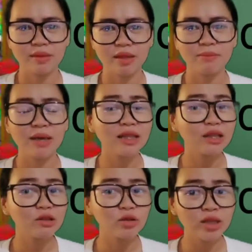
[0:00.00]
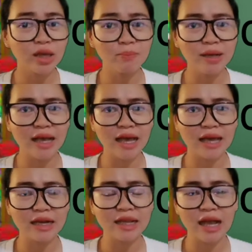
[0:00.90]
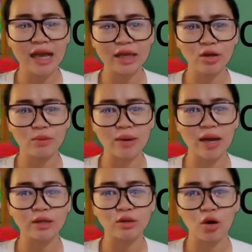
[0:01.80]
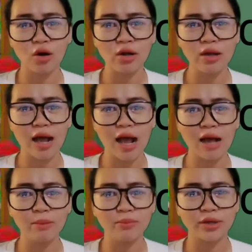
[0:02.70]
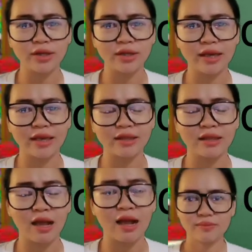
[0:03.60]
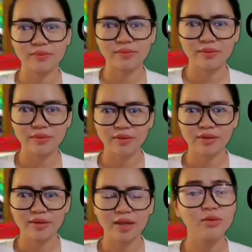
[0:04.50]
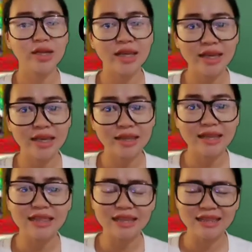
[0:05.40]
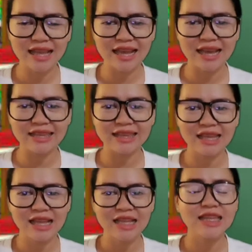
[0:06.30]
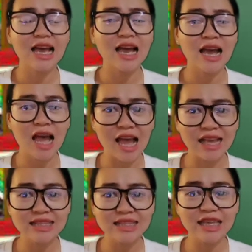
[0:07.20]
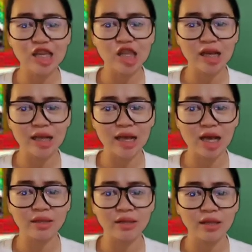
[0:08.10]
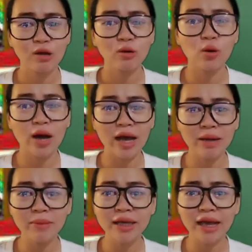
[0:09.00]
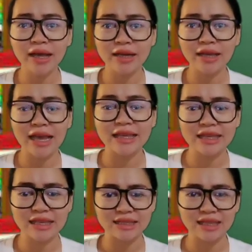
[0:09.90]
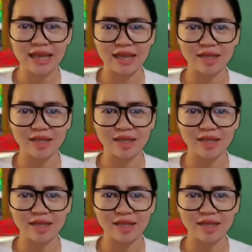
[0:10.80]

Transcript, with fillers: May tatlo siyang pag-aaring hayop, ang dog, ang bird, eh, at ang... Muli, tatandaan na ang has ay ginagamit kung ang may-ari ay isa.